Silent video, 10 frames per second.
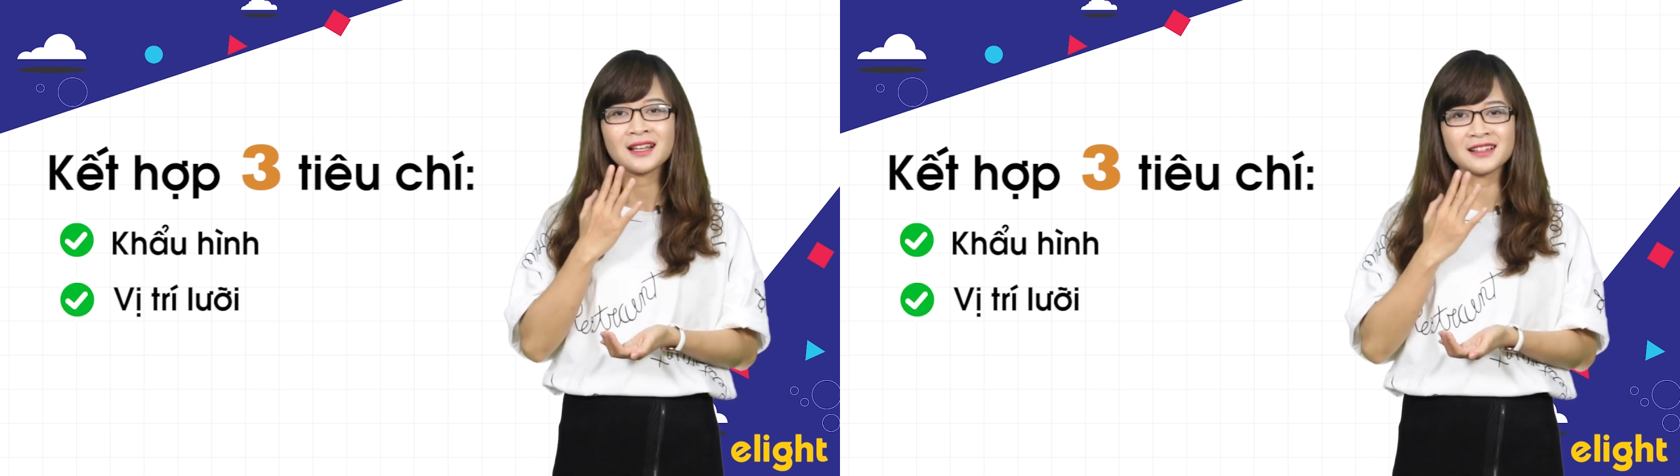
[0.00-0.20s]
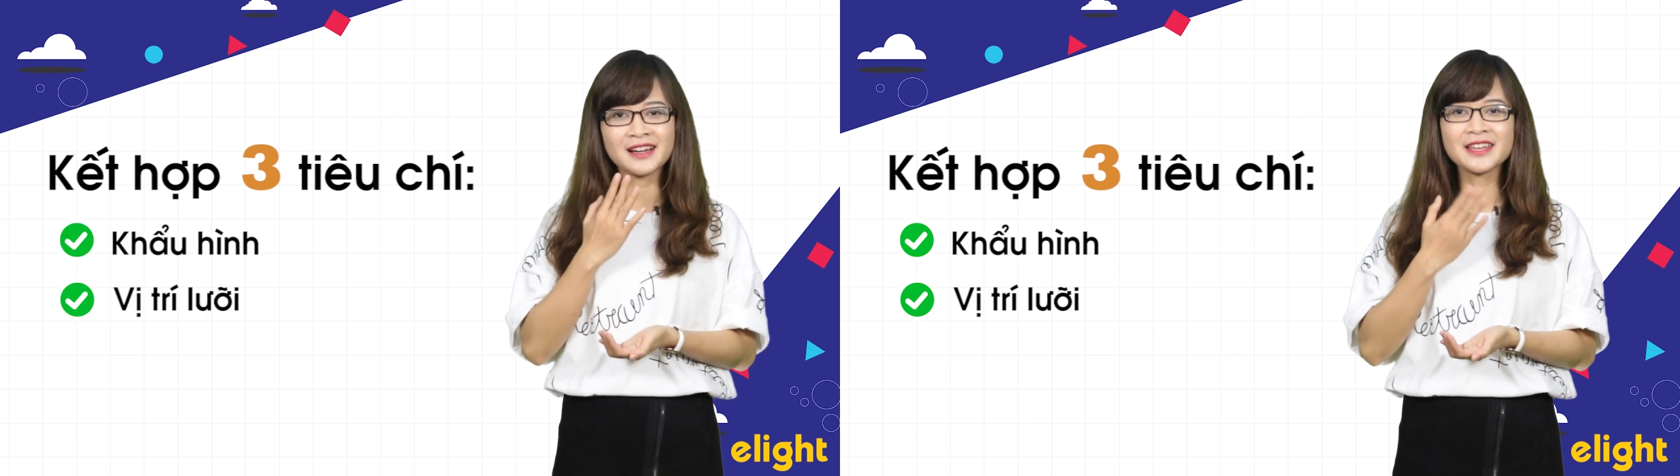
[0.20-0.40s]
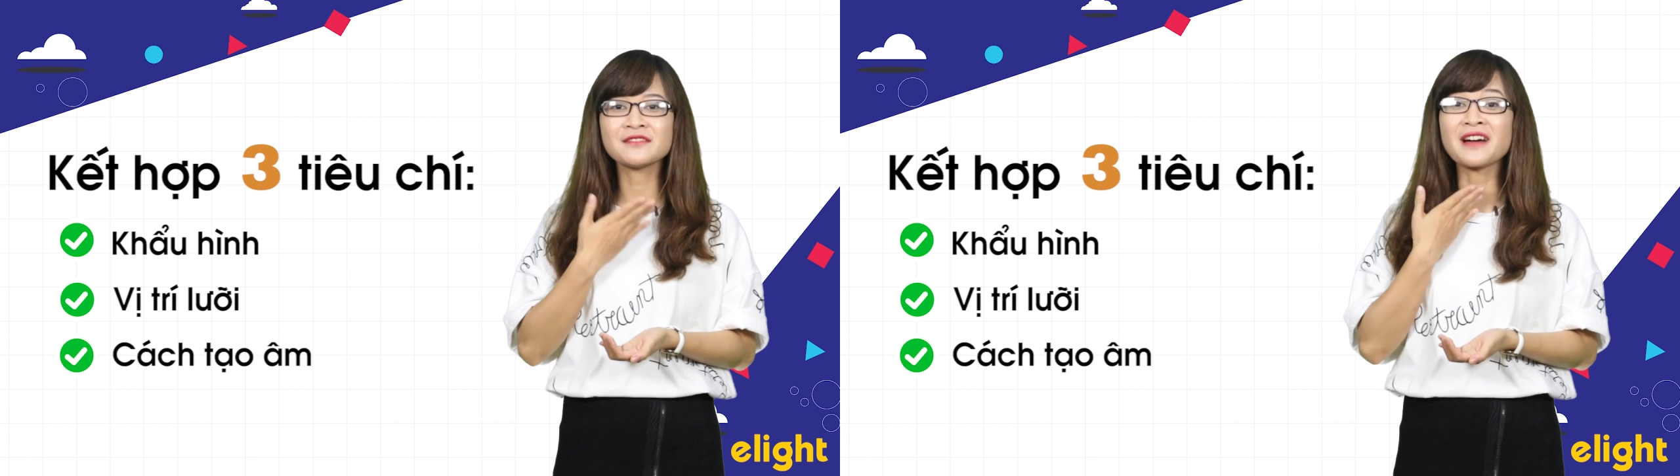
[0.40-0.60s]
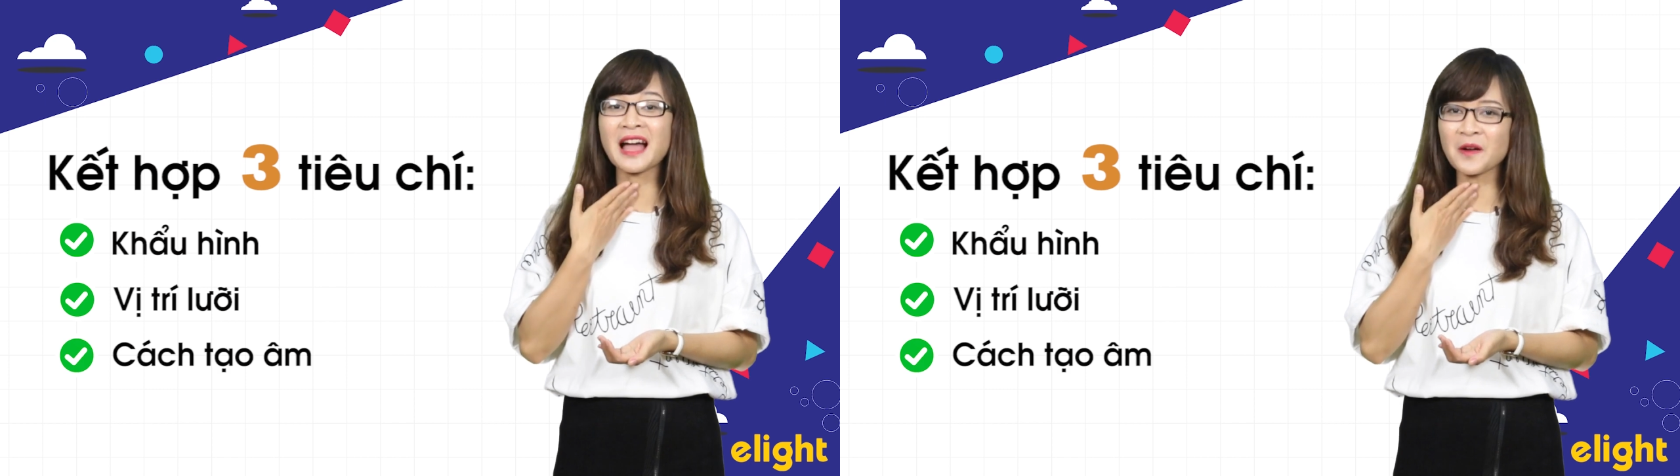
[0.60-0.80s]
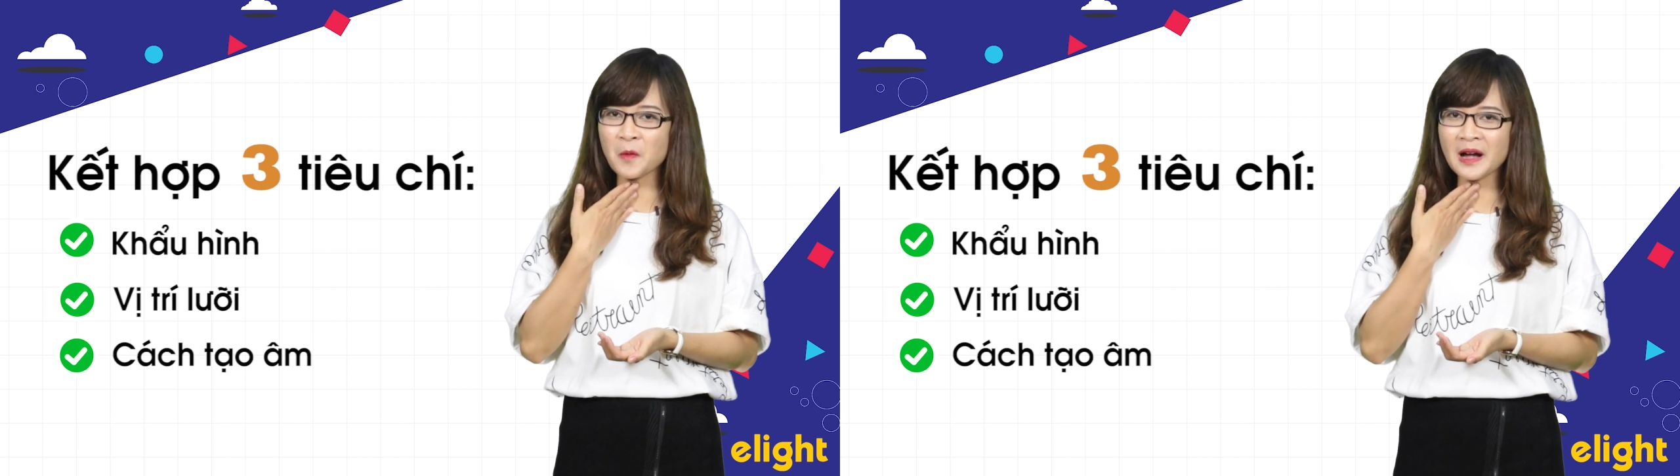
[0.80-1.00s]
lưỡi
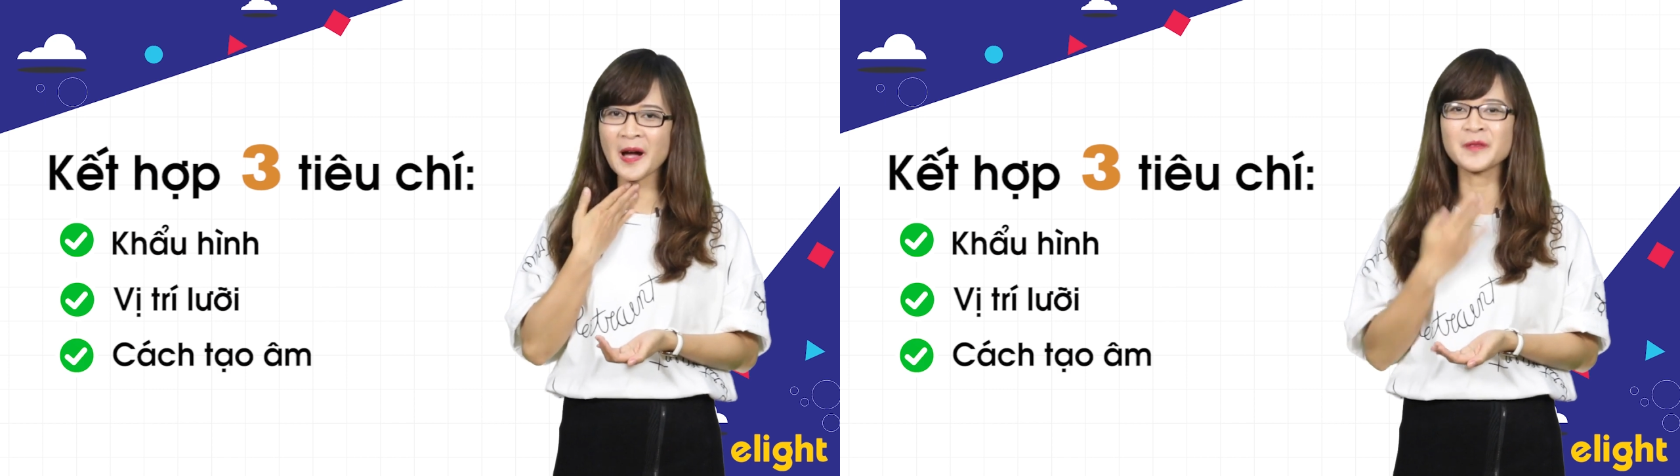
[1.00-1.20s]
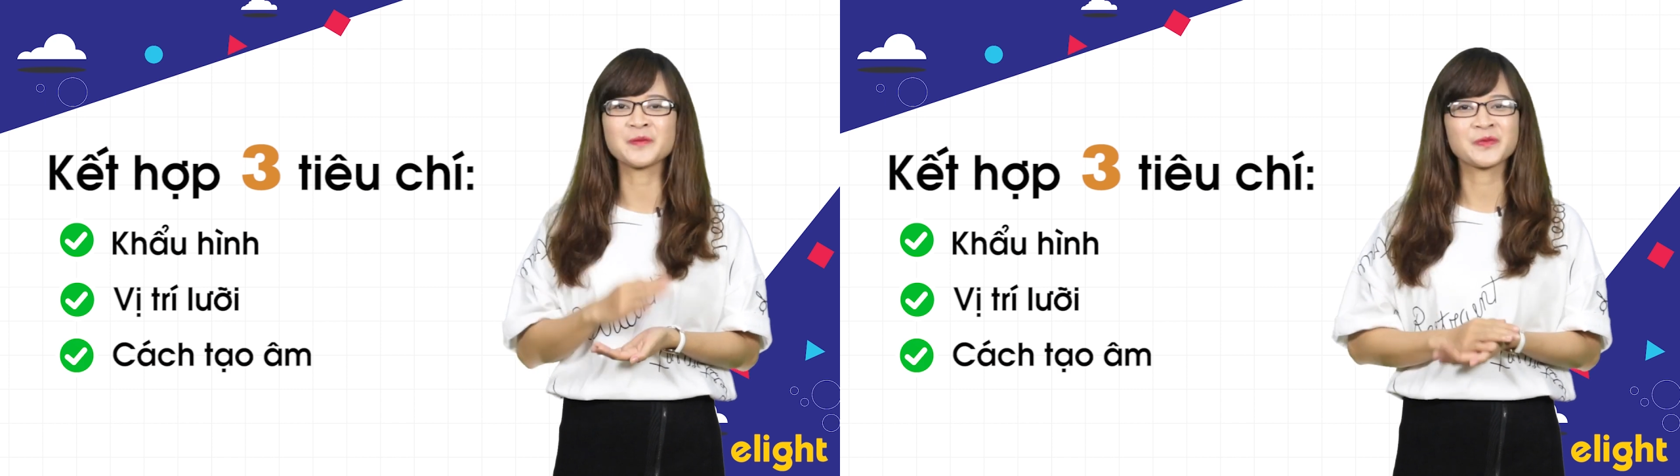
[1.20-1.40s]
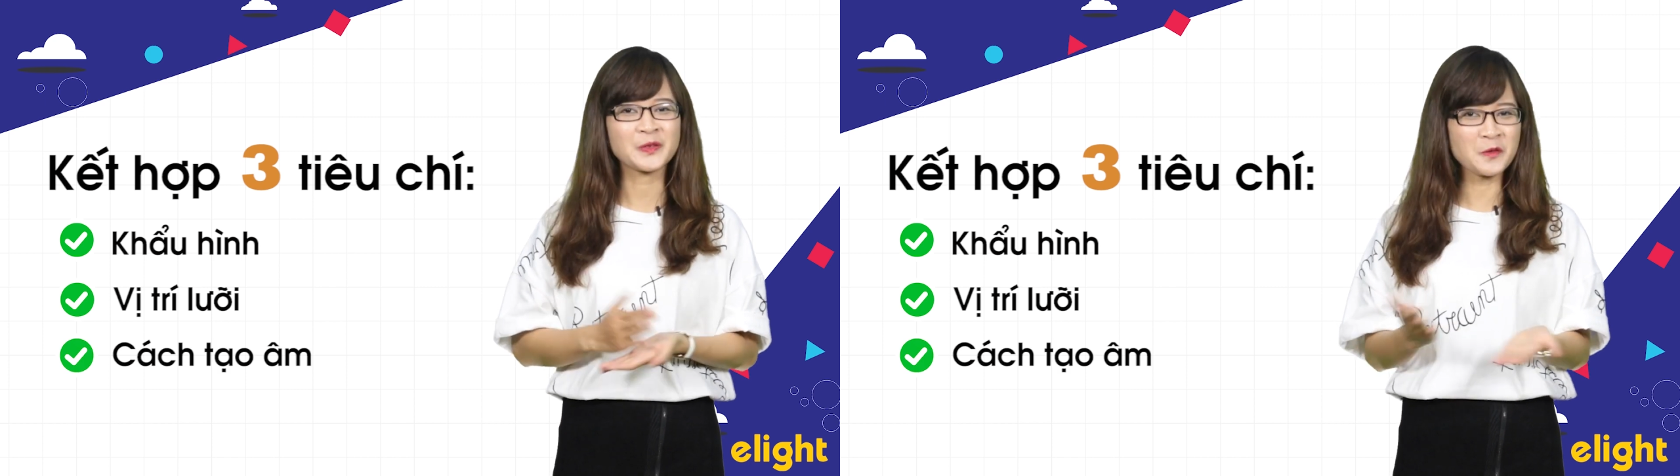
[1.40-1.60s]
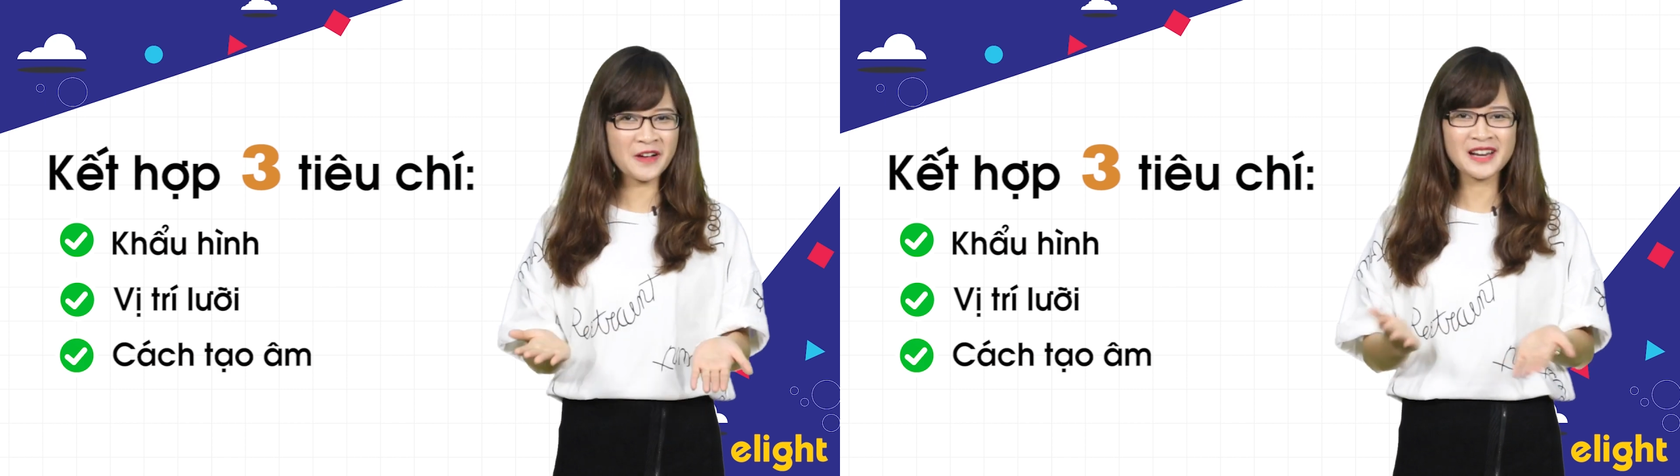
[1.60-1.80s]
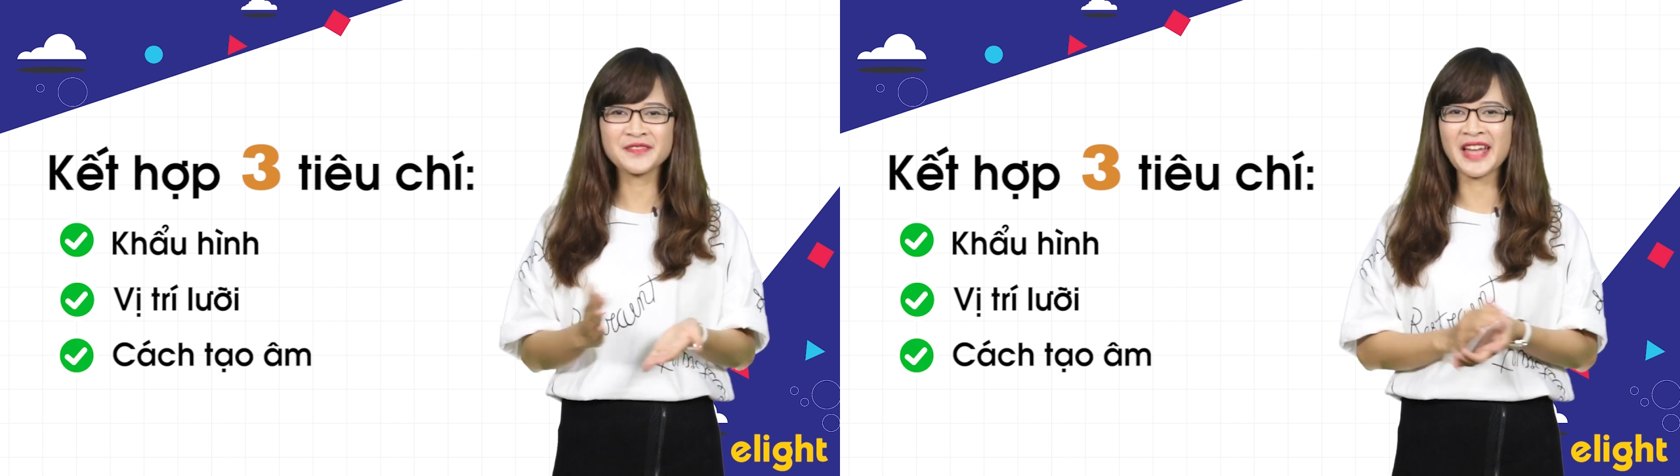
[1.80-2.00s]
và cuống họng. Cùng
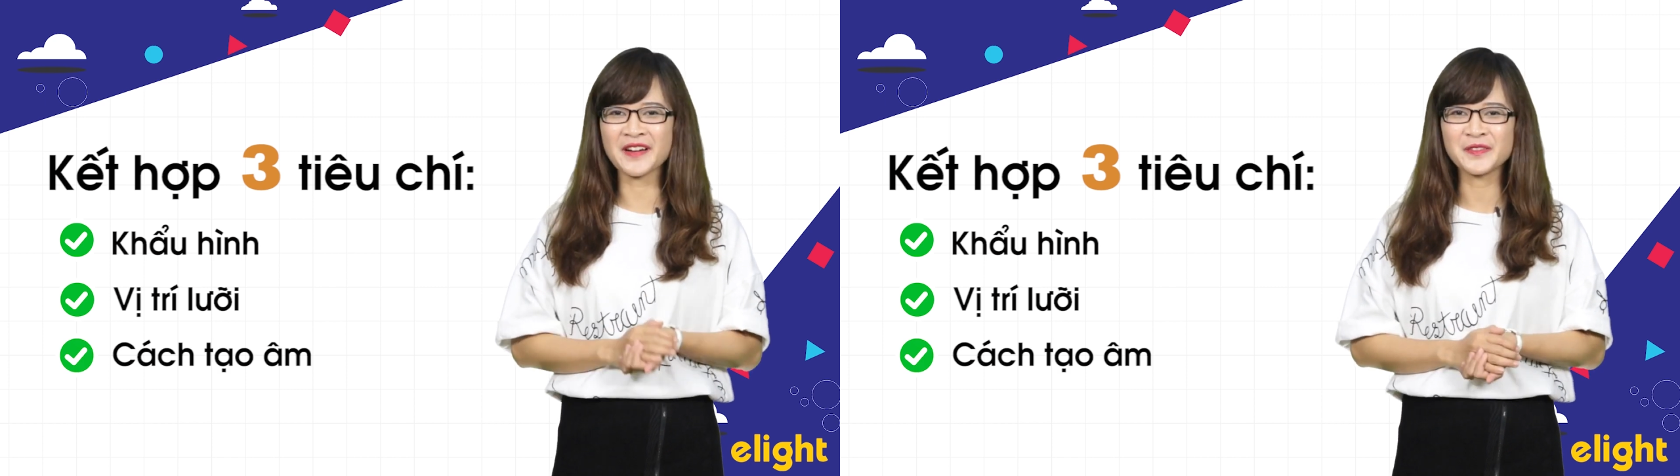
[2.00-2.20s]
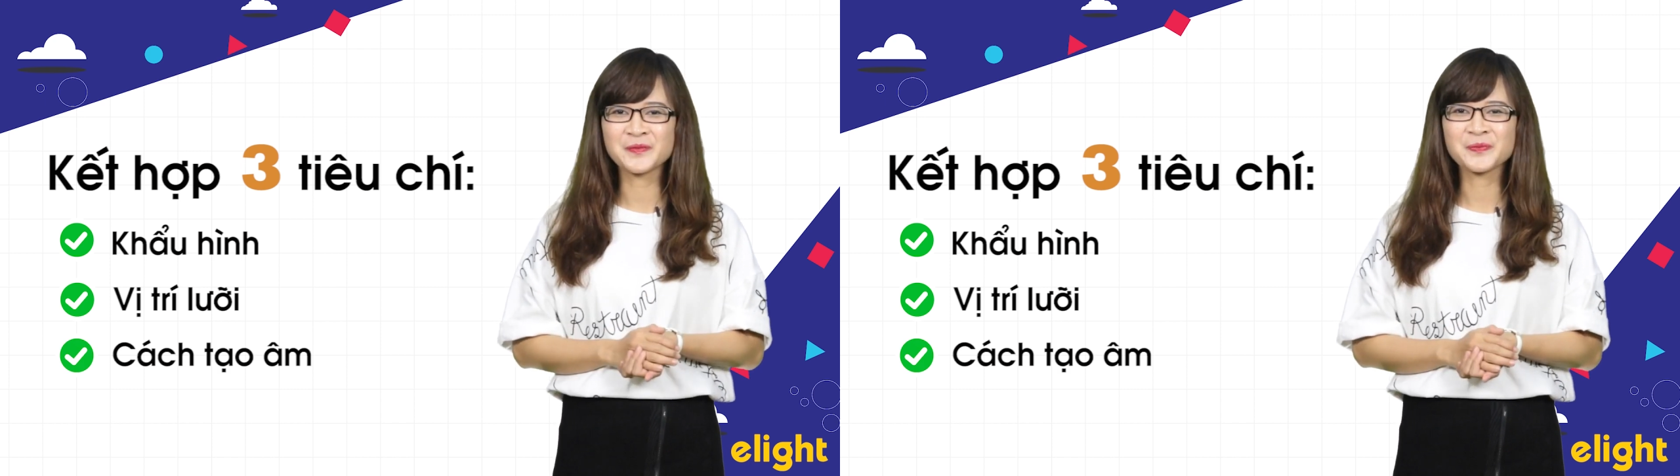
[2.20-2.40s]
phát âm nào.